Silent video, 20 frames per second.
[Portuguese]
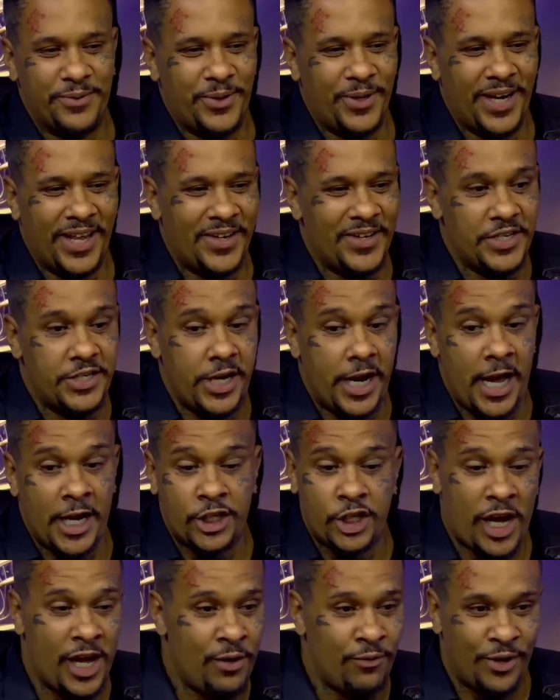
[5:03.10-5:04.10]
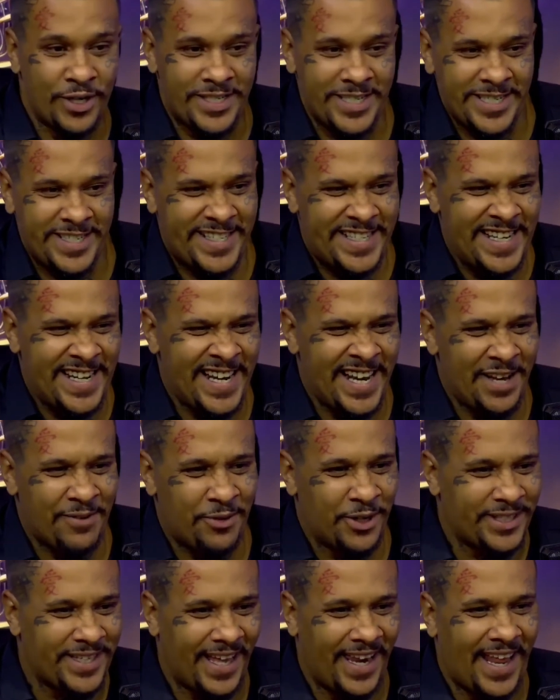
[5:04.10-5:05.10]
ficou lá no direct, aí ah, vou assistir, hein,
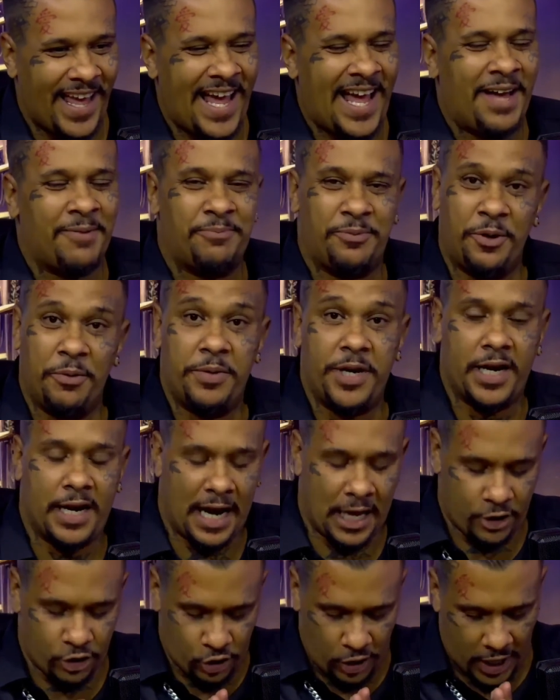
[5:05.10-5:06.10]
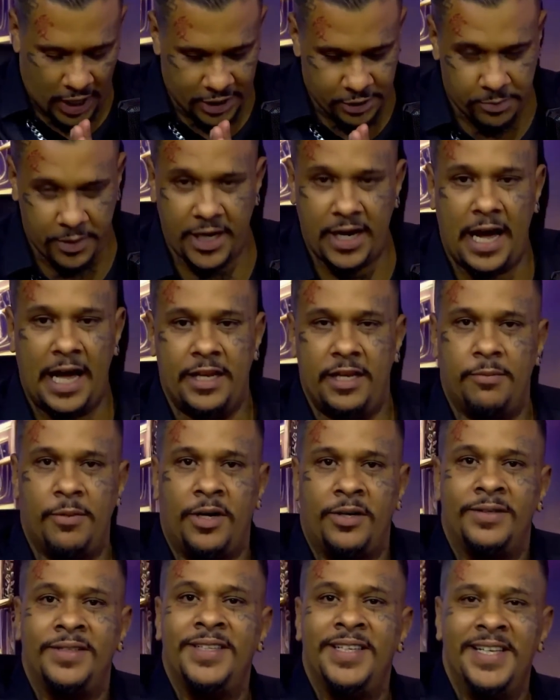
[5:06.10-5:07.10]
vou estar tá lá. Pô, obrigado, Jorge. Obrigado,
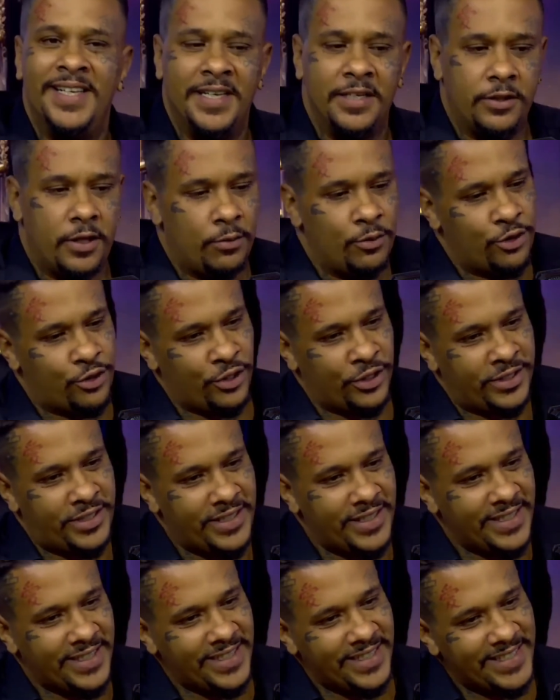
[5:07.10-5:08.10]
irmão. Tamo junto.